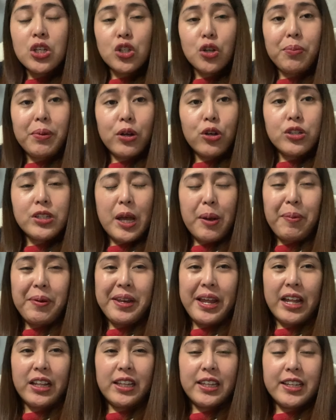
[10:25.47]
So pag-usapan
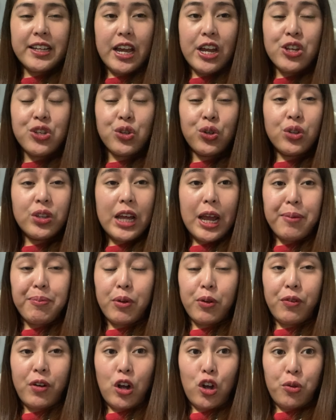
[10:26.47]
natin guys yung type
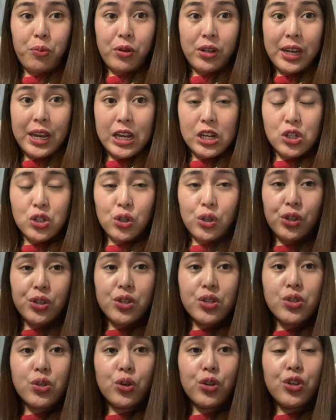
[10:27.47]
of
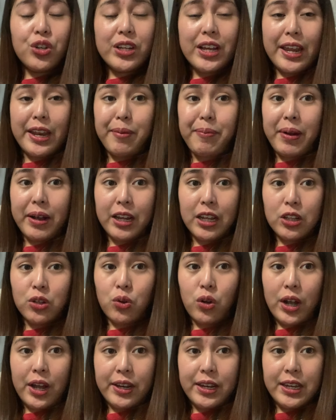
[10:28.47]
accommodation. So yun nga nabanggit
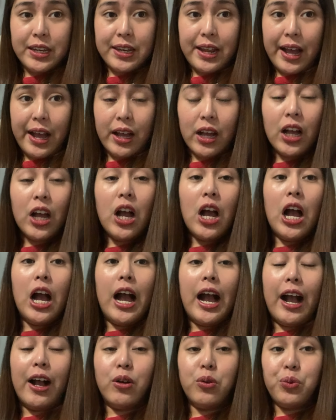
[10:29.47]
ko kanina,
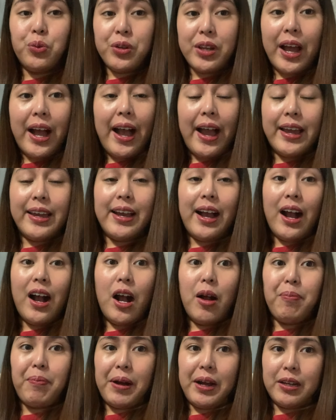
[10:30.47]
ang una ay ang
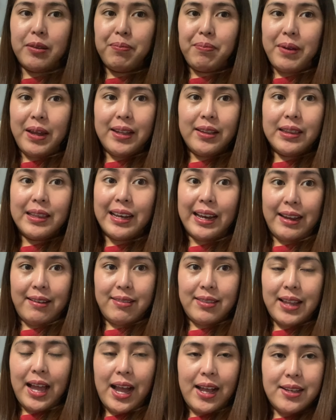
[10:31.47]
apartment
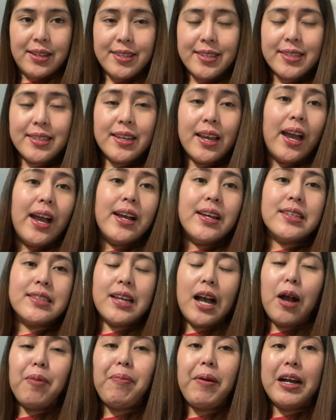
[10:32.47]
rentals.
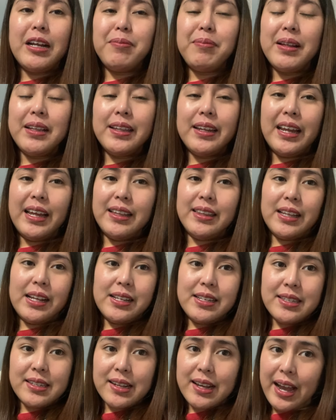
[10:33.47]
Sa apartment
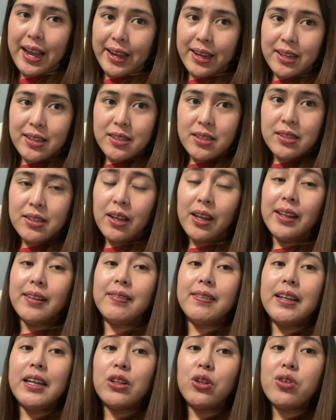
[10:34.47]
rentals guys,
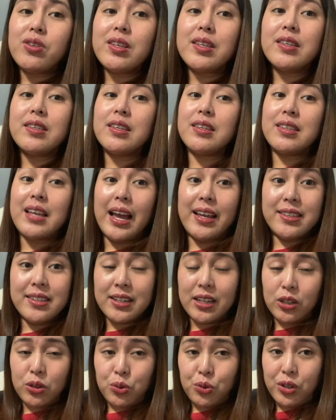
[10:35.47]
dito sa
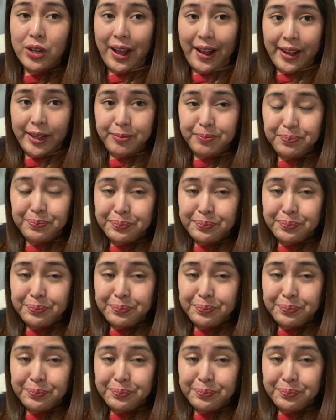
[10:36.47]
Saskatoon na ah,